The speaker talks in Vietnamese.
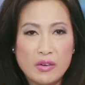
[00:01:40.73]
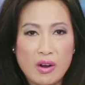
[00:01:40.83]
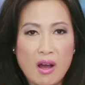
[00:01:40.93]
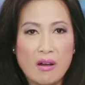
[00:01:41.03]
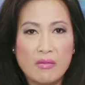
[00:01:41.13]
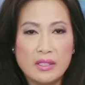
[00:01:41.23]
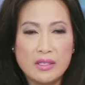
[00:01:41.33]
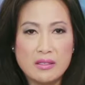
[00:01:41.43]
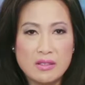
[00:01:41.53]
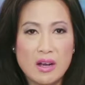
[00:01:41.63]
rõ, phân
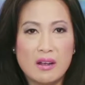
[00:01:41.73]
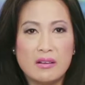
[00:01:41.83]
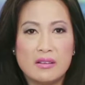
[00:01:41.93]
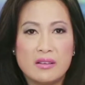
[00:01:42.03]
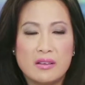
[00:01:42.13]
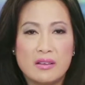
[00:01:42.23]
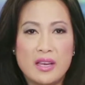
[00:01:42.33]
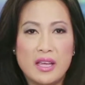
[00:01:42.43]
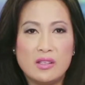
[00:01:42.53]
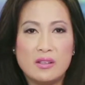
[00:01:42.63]
tích rõ
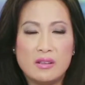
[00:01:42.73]
để